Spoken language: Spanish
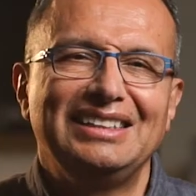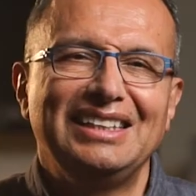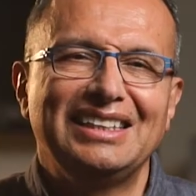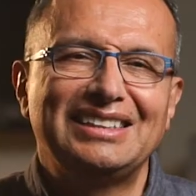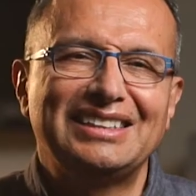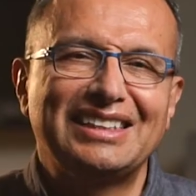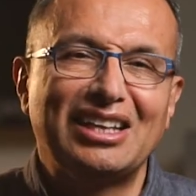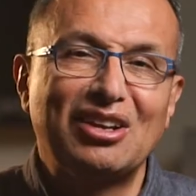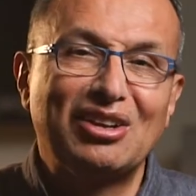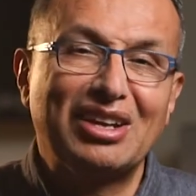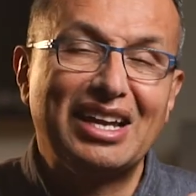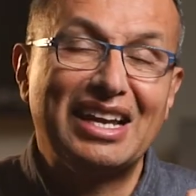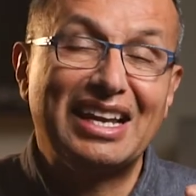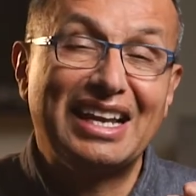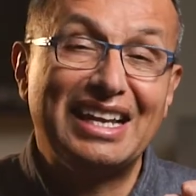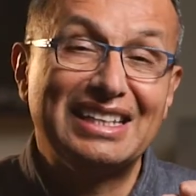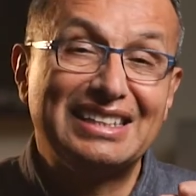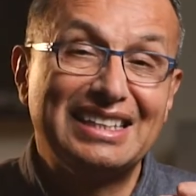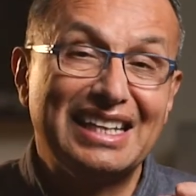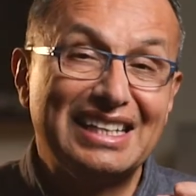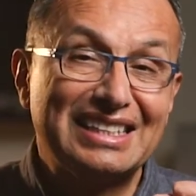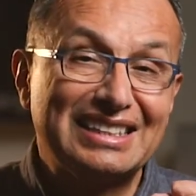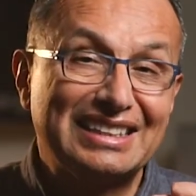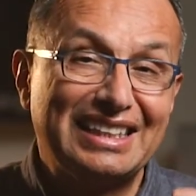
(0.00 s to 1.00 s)
necesario que el que
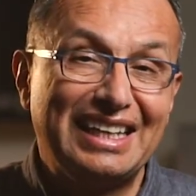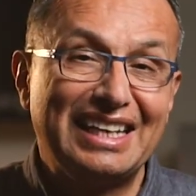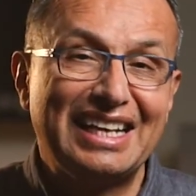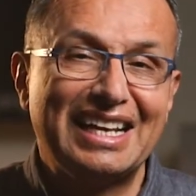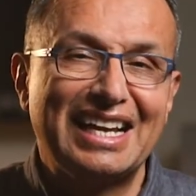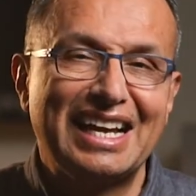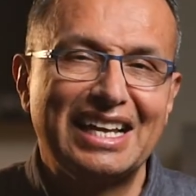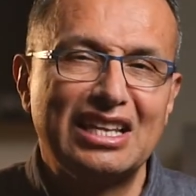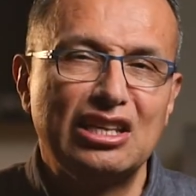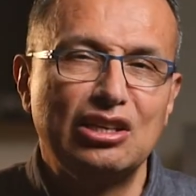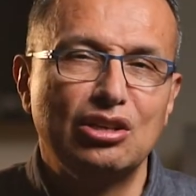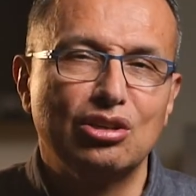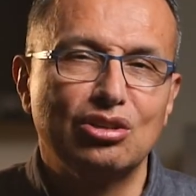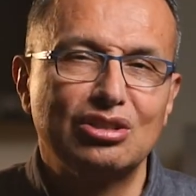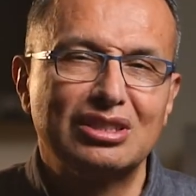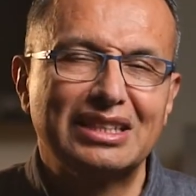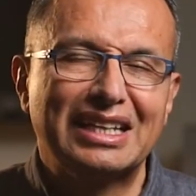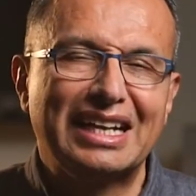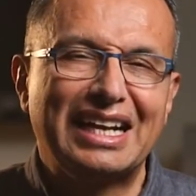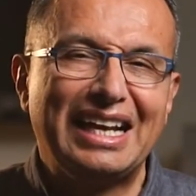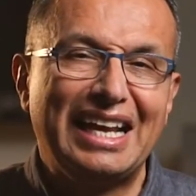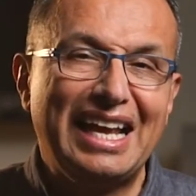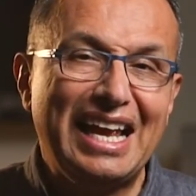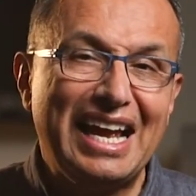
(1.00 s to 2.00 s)
se acerca a Dios
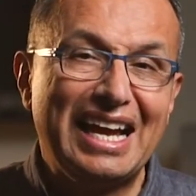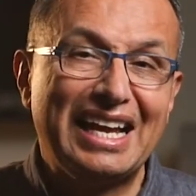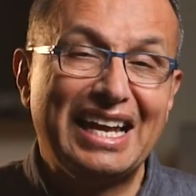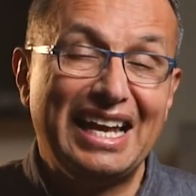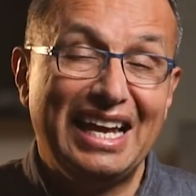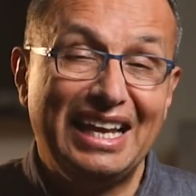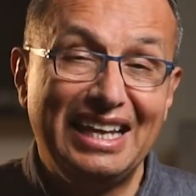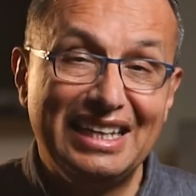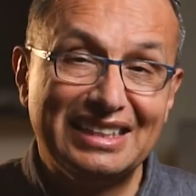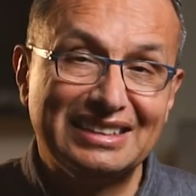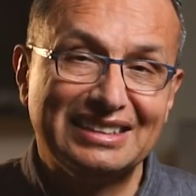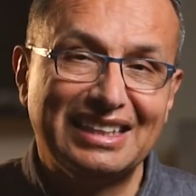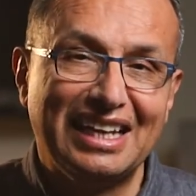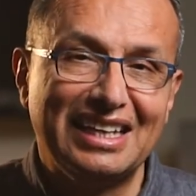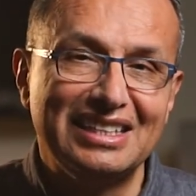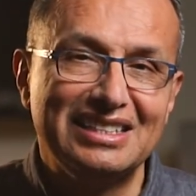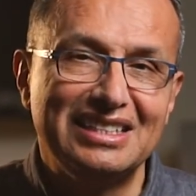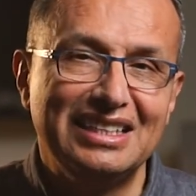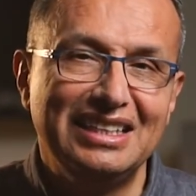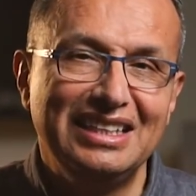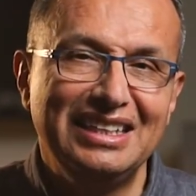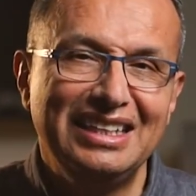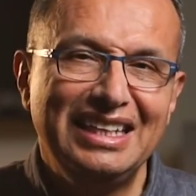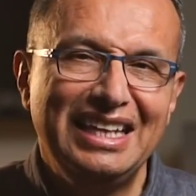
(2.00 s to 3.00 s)
crea que Él está
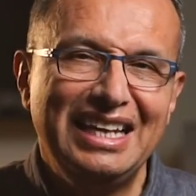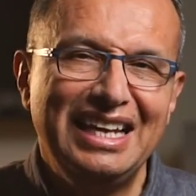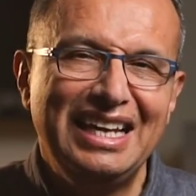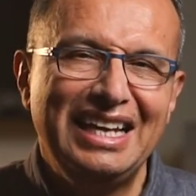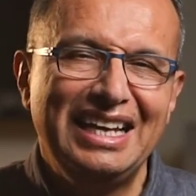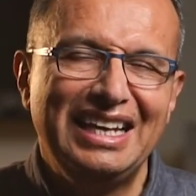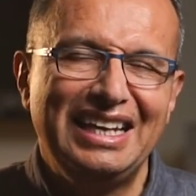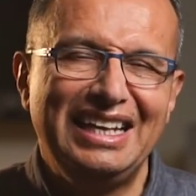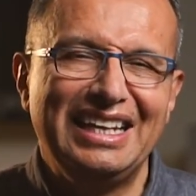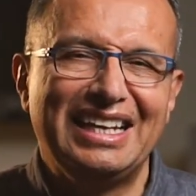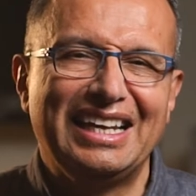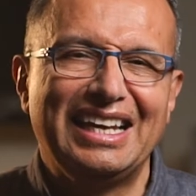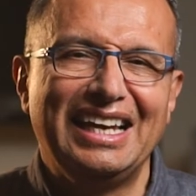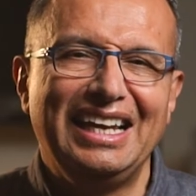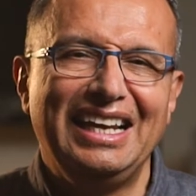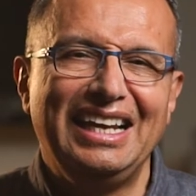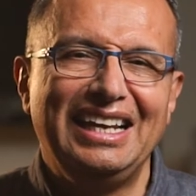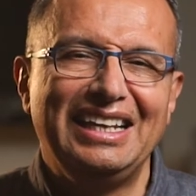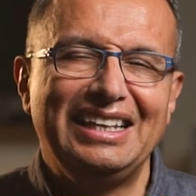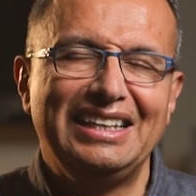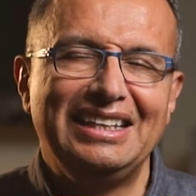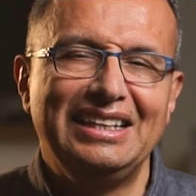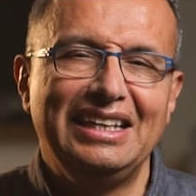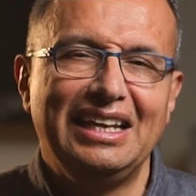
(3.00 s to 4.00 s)
allí y que
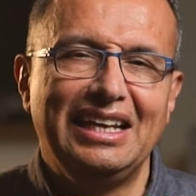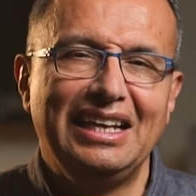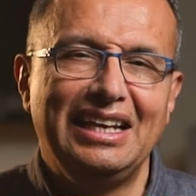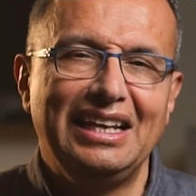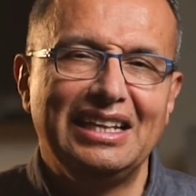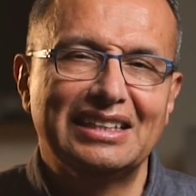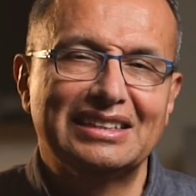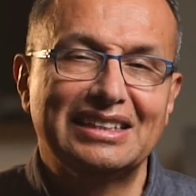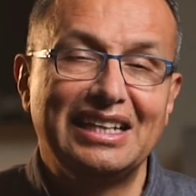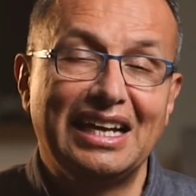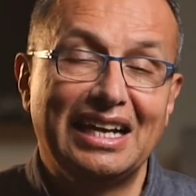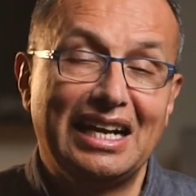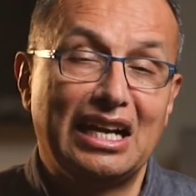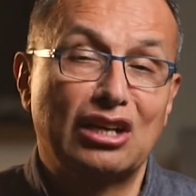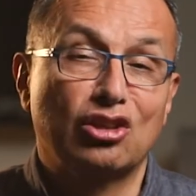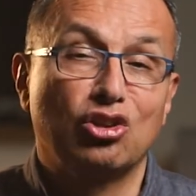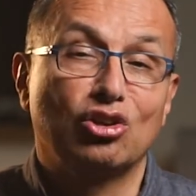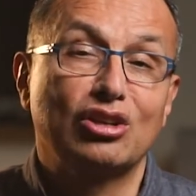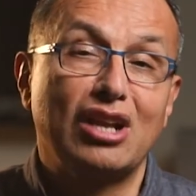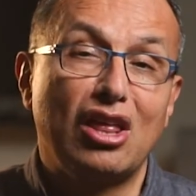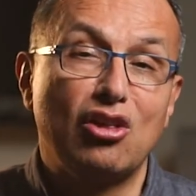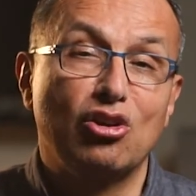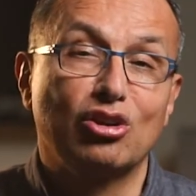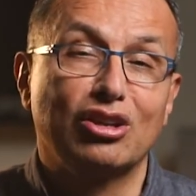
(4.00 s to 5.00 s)
él, es
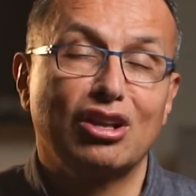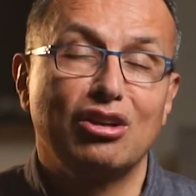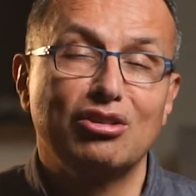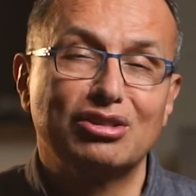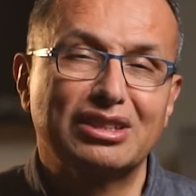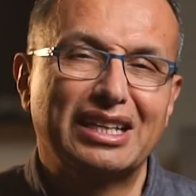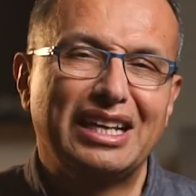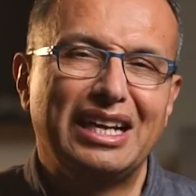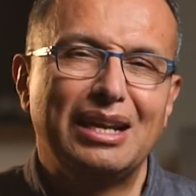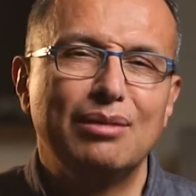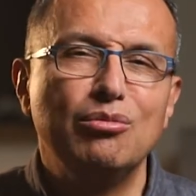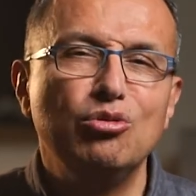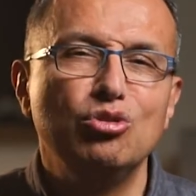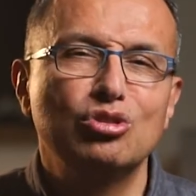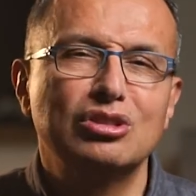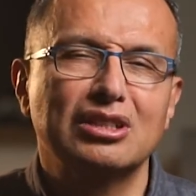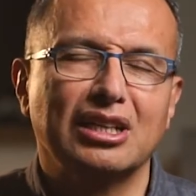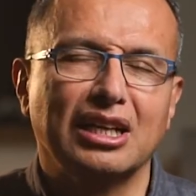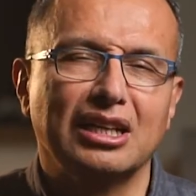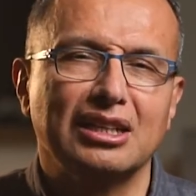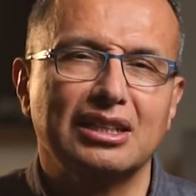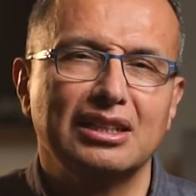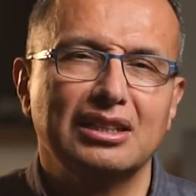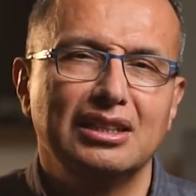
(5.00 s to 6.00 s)
galardonador de los que le
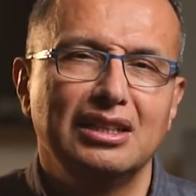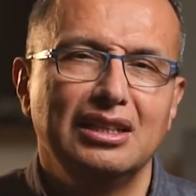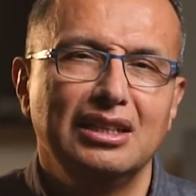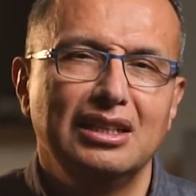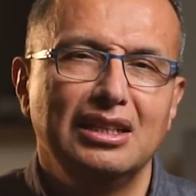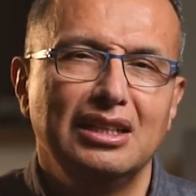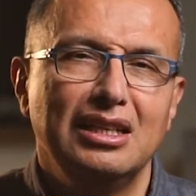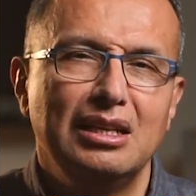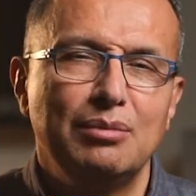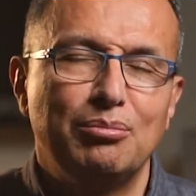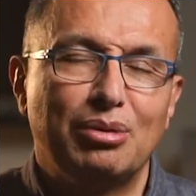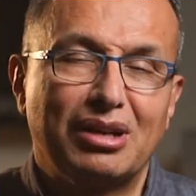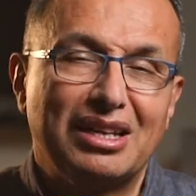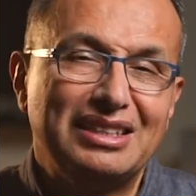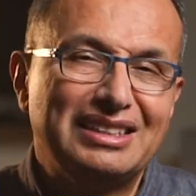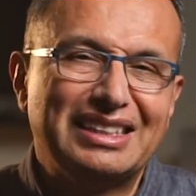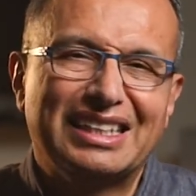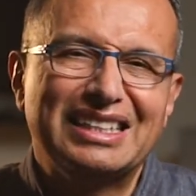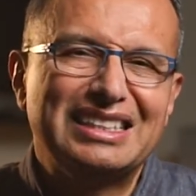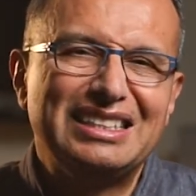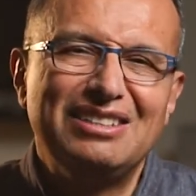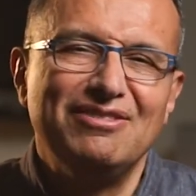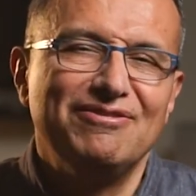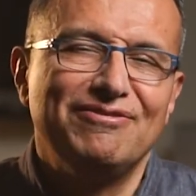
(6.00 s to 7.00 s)
buscan. Porque dice
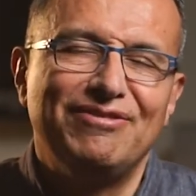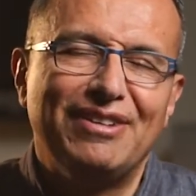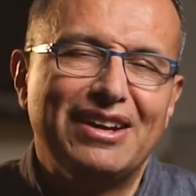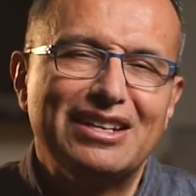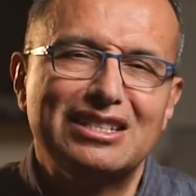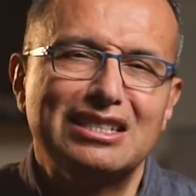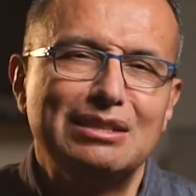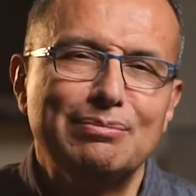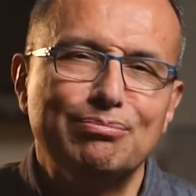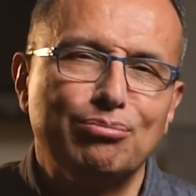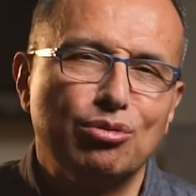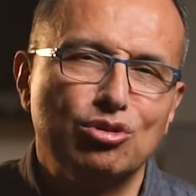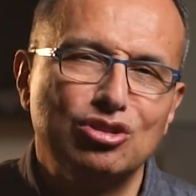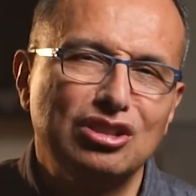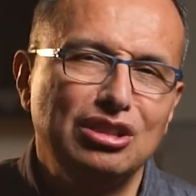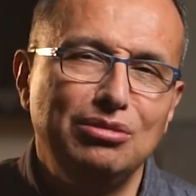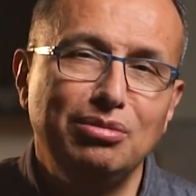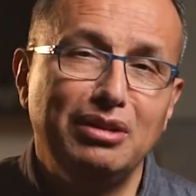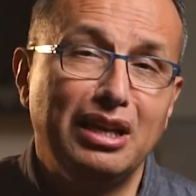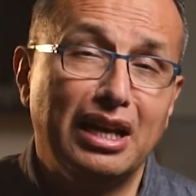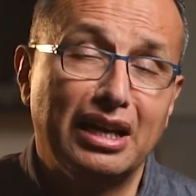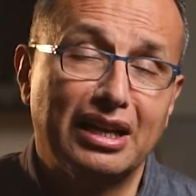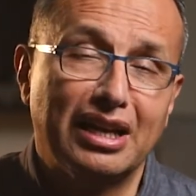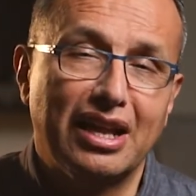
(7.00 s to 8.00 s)
que sin fe es
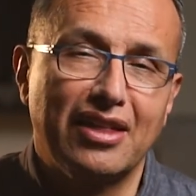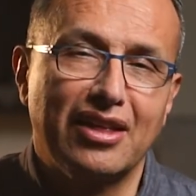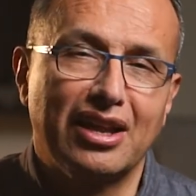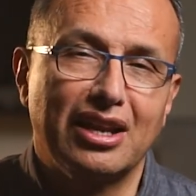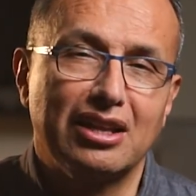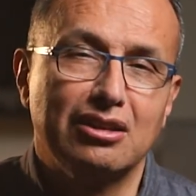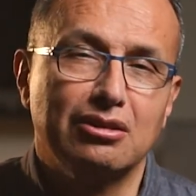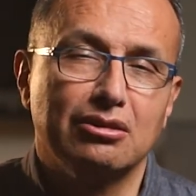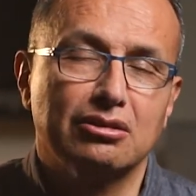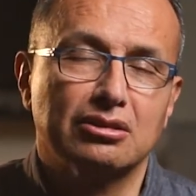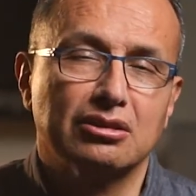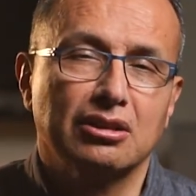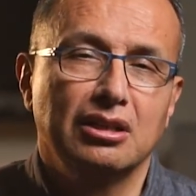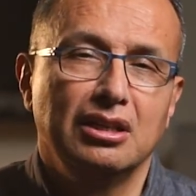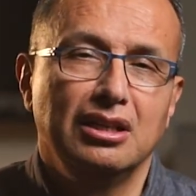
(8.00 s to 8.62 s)
imposible agradar a Dios.